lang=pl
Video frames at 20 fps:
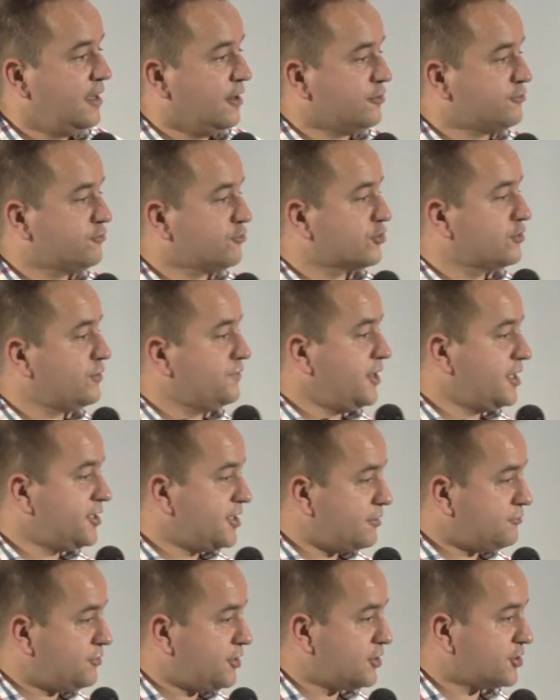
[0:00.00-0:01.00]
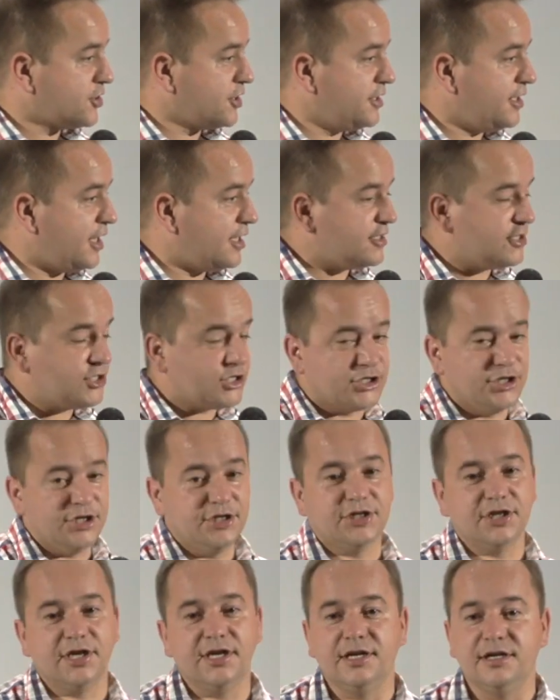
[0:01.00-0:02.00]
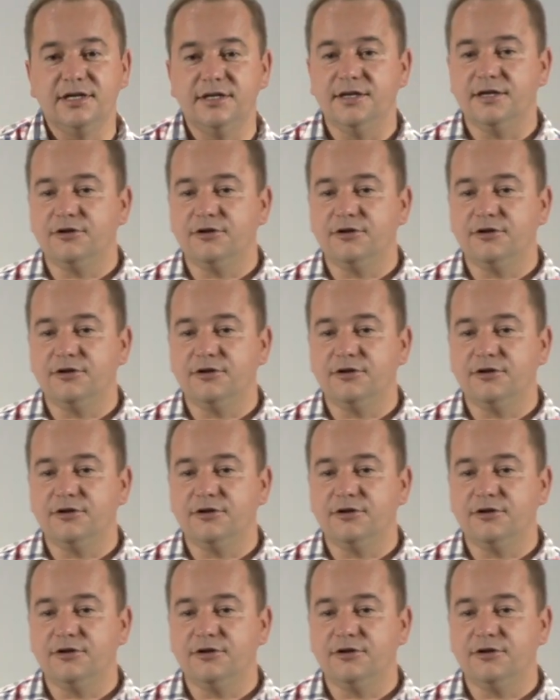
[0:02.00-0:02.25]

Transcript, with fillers: Otóż dowiedział się, że Jan Chrzciciel,